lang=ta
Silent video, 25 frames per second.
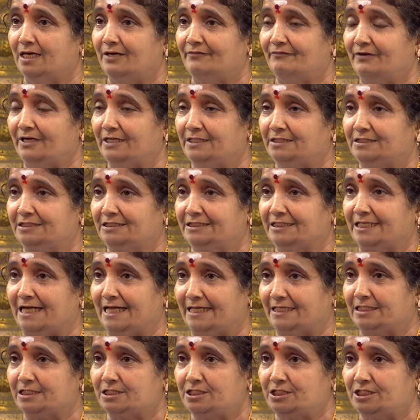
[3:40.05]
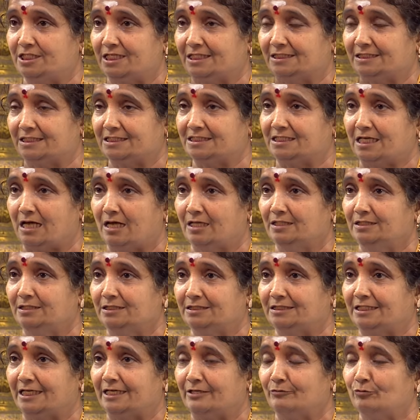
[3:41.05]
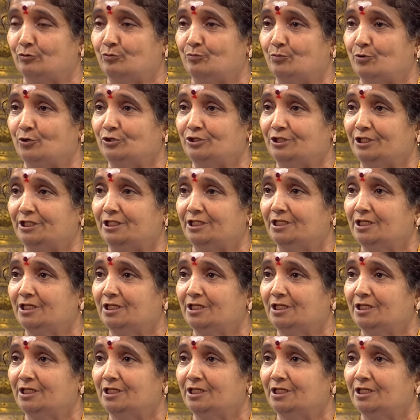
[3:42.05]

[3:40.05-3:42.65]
வறுத்து அரைச்சி அந்த சாந்து தடவும் போது